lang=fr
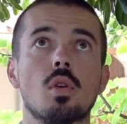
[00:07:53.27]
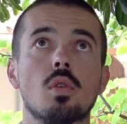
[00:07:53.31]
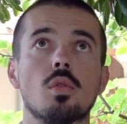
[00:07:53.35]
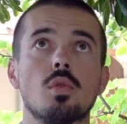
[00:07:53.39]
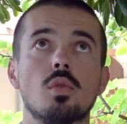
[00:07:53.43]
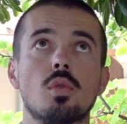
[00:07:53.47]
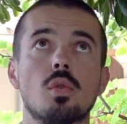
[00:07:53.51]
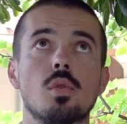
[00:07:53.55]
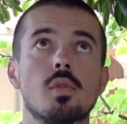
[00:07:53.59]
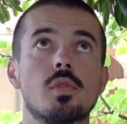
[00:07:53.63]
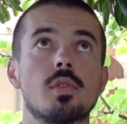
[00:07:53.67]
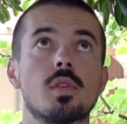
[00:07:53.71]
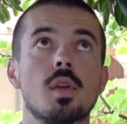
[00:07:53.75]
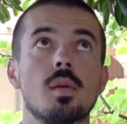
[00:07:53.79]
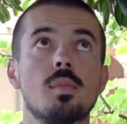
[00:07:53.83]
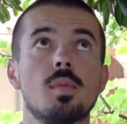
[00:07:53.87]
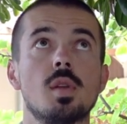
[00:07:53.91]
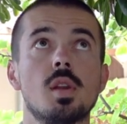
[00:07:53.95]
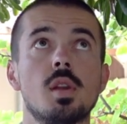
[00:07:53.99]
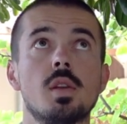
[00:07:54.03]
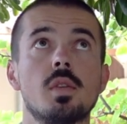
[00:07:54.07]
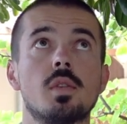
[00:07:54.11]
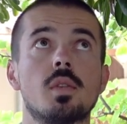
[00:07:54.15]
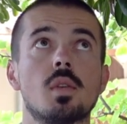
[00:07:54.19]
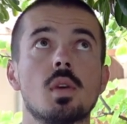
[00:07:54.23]
de
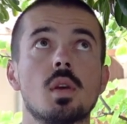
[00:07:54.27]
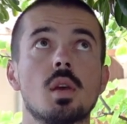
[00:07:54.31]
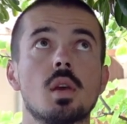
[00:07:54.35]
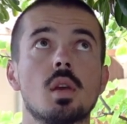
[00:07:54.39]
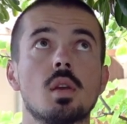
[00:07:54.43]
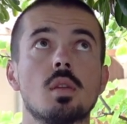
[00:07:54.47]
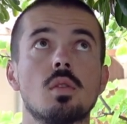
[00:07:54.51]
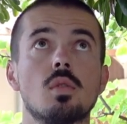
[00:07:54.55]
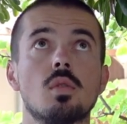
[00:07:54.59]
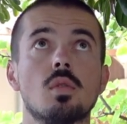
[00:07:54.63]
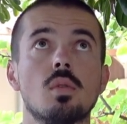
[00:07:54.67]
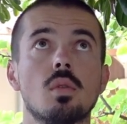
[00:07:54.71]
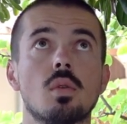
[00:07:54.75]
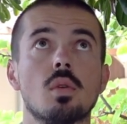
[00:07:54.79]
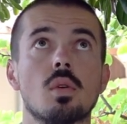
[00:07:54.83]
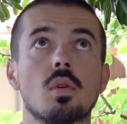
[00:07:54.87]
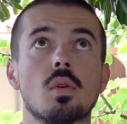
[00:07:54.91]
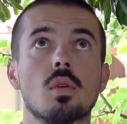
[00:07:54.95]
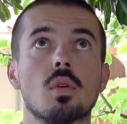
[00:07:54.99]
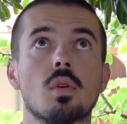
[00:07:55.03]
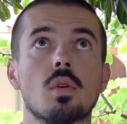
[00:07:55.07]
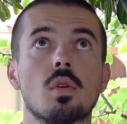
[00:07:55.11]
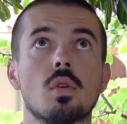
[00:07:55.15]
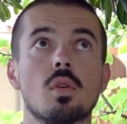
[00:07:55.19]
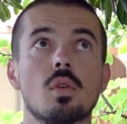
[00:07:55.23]
stabilité,
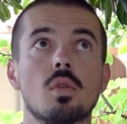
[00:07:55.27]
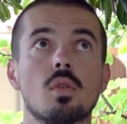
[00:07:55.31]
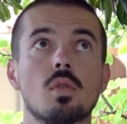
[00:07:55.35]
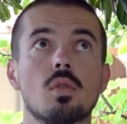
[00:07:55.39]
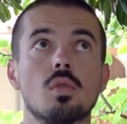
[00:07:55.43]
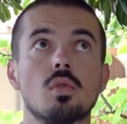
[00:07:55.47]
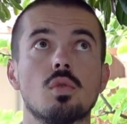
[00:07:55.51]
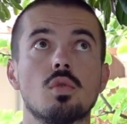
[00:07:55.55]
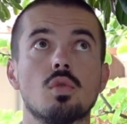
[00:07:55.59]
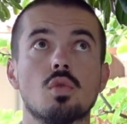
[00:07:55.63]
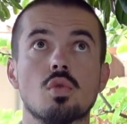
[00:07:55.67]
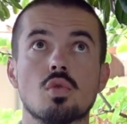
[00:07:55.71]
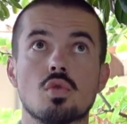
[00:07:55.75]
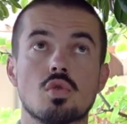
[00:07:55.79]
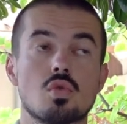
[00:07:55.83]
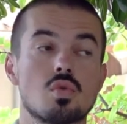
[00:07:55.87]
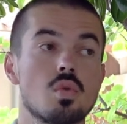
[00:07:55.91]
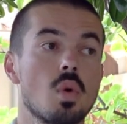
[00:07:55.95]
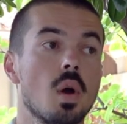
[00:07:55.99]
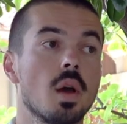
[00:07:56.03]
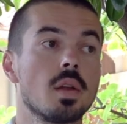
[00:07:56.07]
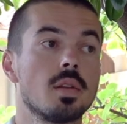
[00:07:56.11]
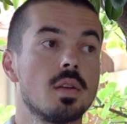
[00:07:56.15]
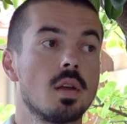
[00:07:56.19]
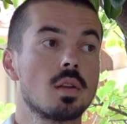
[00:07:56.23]
de,
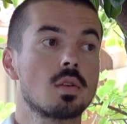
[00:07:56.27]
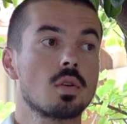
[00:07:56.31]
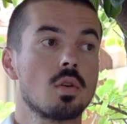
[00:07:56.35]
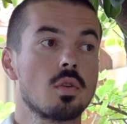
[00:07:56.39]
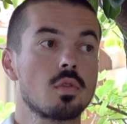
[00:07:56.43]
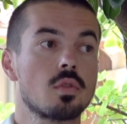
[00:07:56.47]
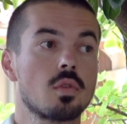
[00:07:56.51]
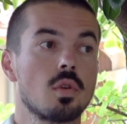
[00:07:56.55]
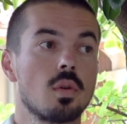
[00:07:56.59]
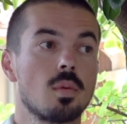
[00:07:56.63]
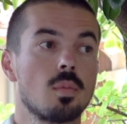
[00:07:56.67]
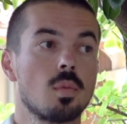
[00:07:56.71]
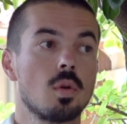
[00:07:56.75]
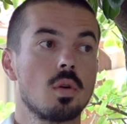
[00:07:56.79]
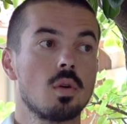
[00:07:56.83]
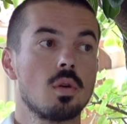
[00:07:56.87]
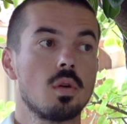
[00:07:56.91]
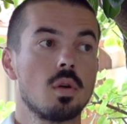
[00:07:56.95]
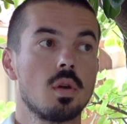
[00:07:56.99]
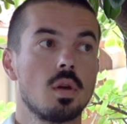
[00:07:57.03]
joie d'être ensemble,